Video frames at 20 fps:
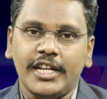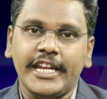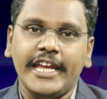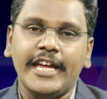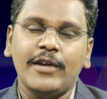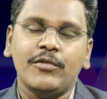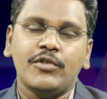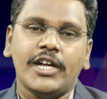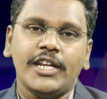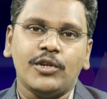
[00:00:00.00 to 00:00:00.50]

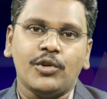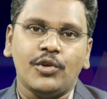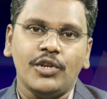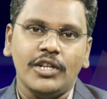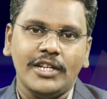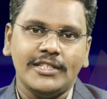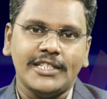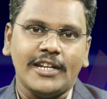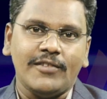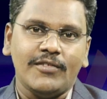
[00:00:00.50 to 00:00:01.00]
లేవు అని
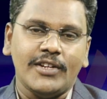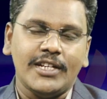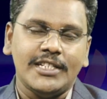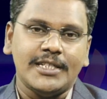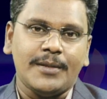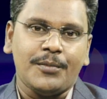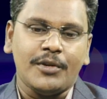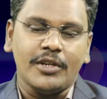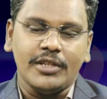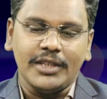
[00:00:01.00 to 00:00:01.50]
కొన్ని సర్వేలు
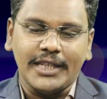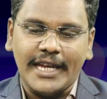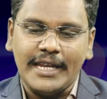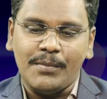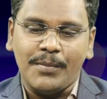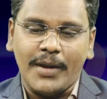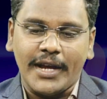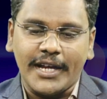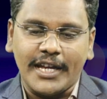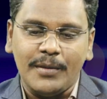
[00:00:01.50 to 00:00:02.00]
చెప్పడంతో
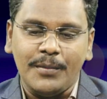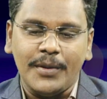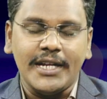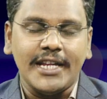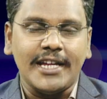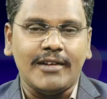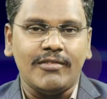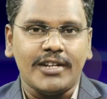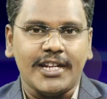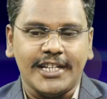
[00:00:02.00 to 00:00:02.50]
ఆయన పక్కన
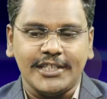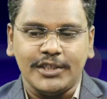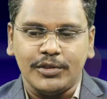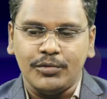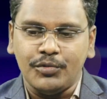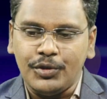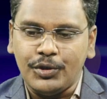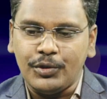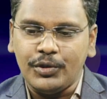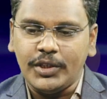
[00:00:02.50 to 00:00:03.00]
పెట్టే
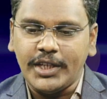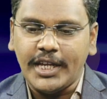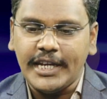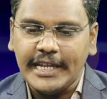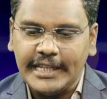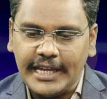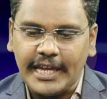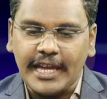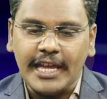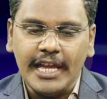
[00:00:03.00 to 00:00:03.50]
అవకాశం ఉంటుంది
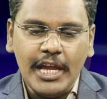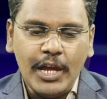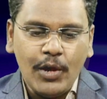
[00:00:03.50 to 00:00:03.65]
అనేది